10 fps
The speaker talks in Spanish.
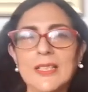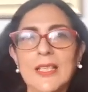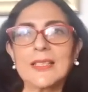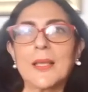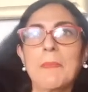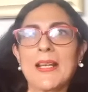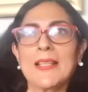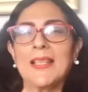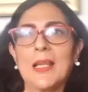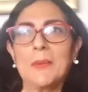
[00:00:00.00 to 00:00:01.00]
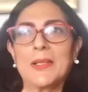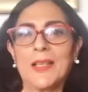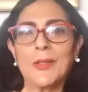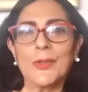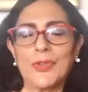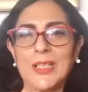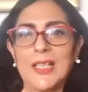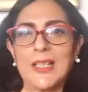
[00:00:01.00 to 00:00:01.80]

Y esa parte, la verdad, yo sí la